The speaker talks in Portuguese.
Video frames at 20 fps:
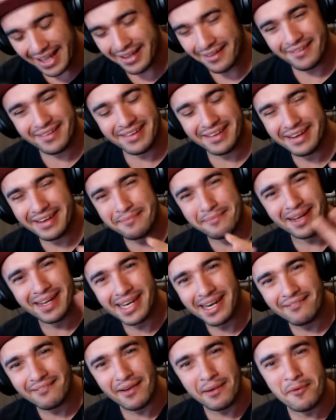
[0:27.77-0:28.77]
É que eu queria mais
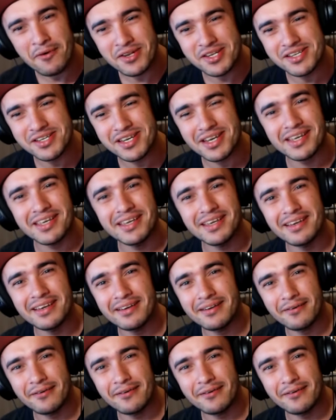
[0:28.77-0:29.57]
gravar meu dia aqui,